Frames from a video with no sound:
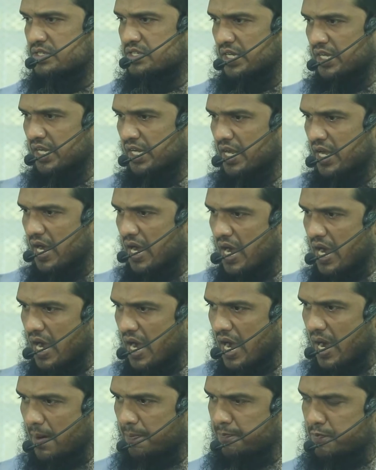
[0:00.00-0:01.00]
যে
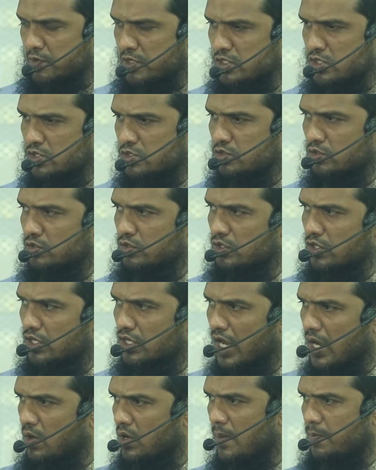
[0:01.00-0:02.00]
আপনি
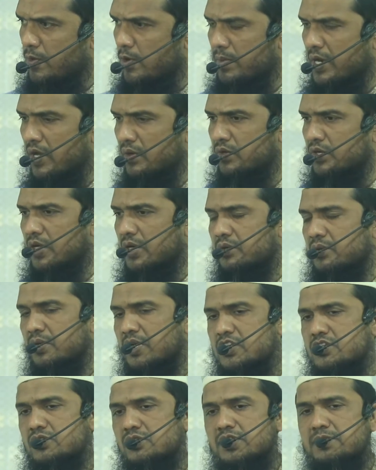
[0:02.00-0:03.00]
সুন্না অবমাননা
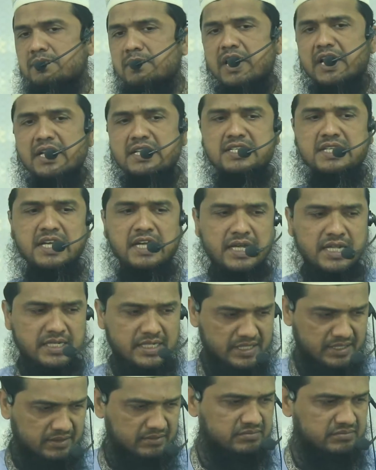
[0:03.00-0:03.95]
করে যদি মারা যান